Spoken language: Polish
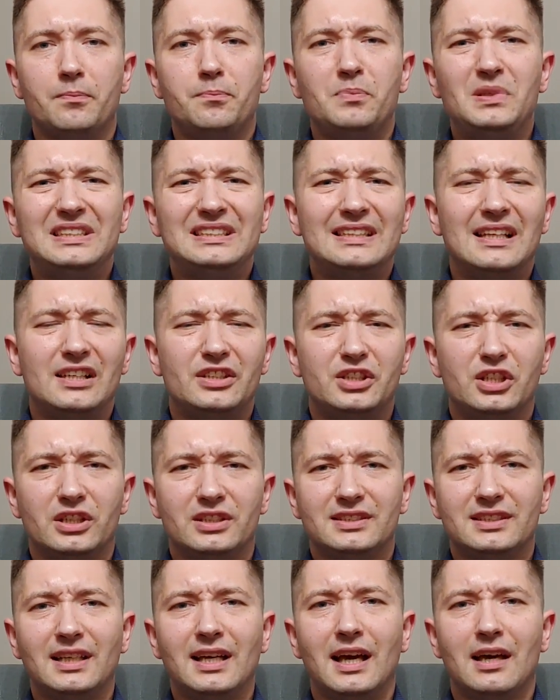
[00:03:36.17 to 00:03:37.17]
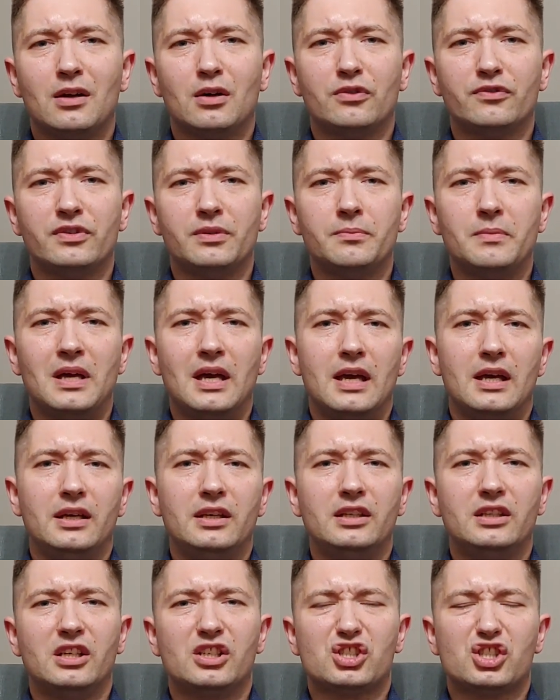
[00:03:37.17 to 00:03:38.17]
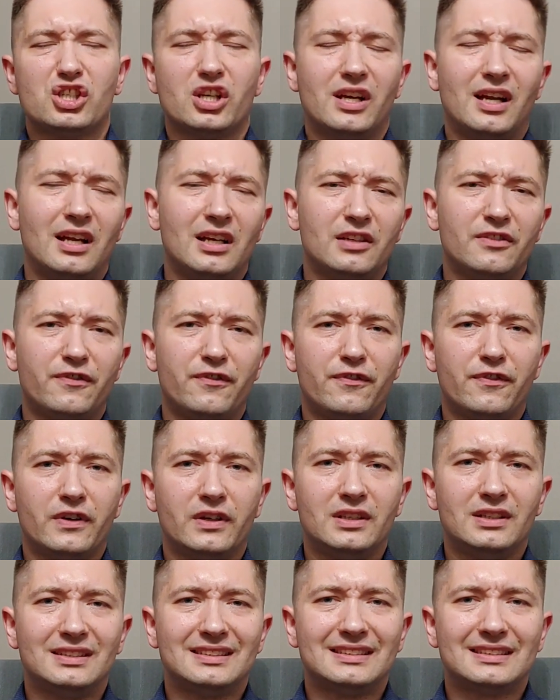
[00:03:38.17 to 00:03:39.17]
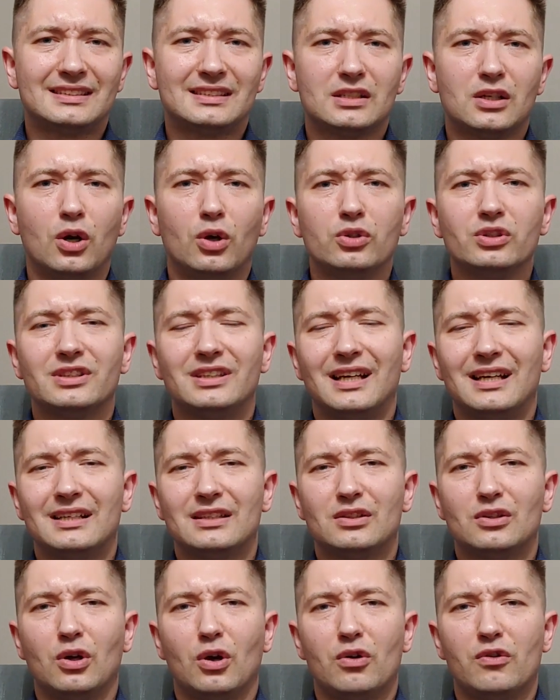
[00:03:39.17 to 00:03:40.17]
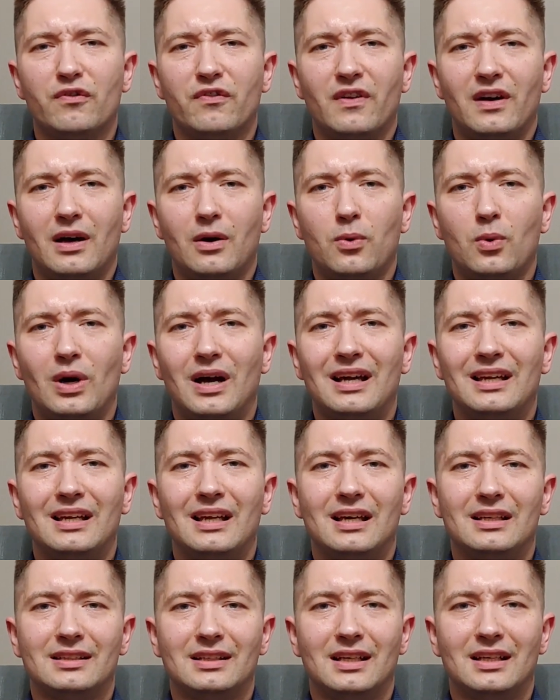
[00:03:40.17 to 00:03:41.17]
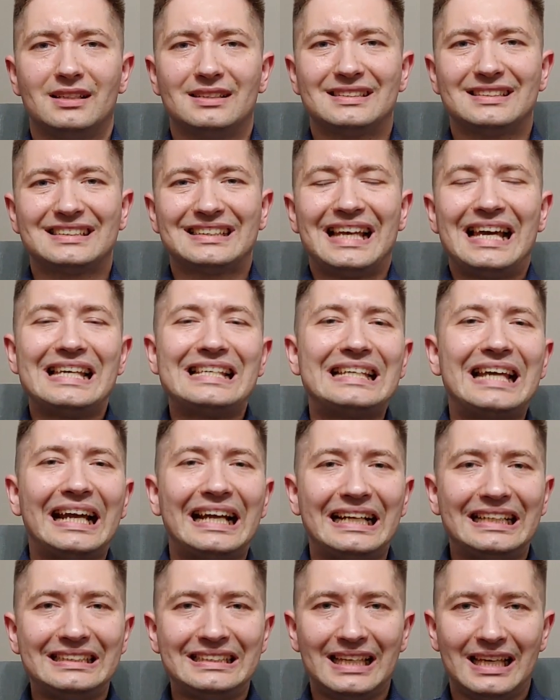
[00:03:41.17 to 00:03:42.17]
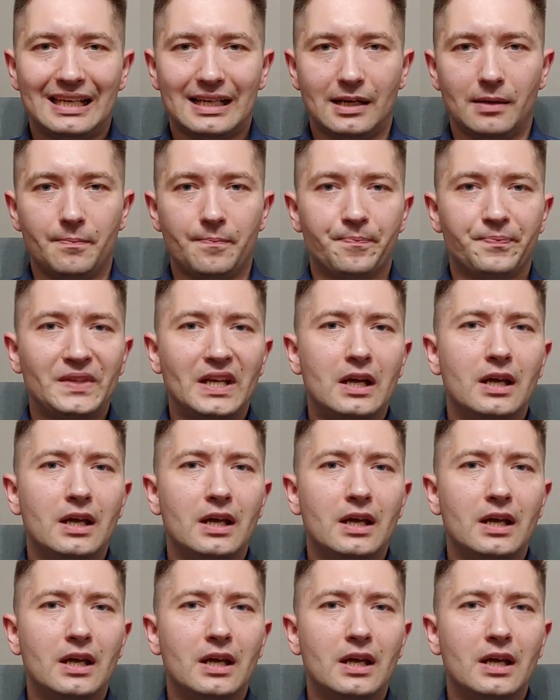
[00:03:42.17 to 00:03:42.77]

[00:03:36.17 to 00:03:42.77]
biznesie cygarowym i też Ralf skontaktował Alana z Henke Kellnerem.